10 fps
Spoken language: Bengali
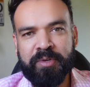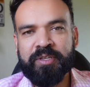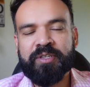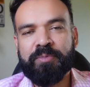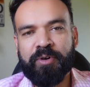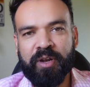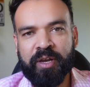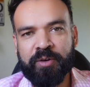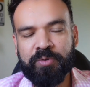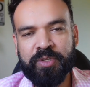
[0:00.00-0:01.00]
বিদেশে
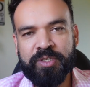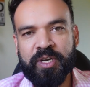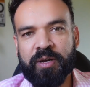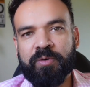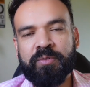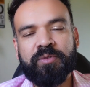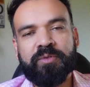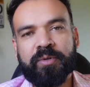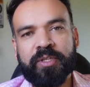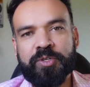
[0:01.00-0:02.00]
পড়ালেখা করতে চাও
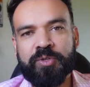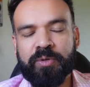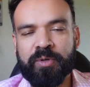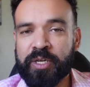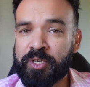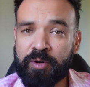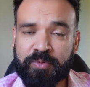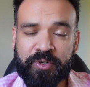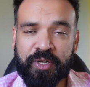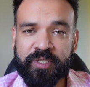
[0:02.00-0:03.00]
তোমাদের জন্য কি কি
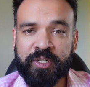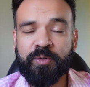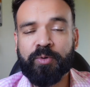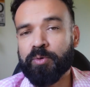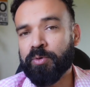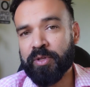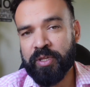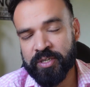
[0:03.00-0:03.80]
অপশন আছে কোন কোন